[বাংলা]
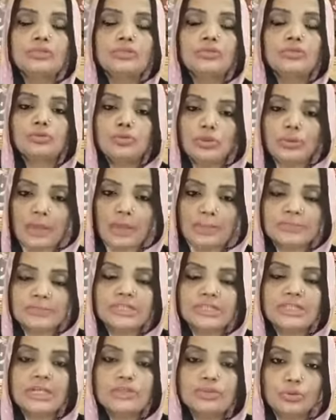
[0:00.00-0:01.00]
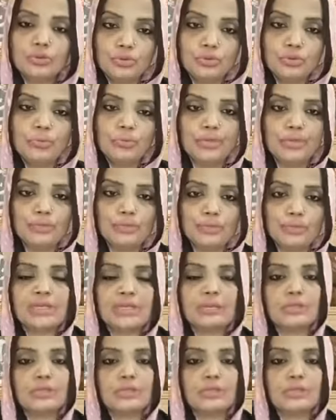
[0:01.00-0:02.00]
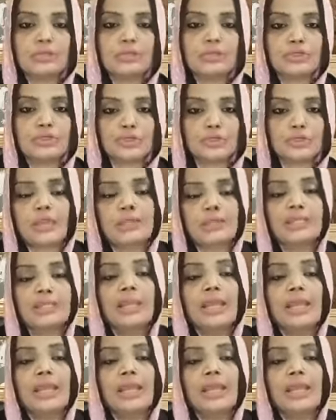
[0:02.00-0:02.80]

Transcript: চৌধুরী আমজাদ আলী চৌধুরী বাড়ি হচ্ছে আমার শ্বশুর বাড়ি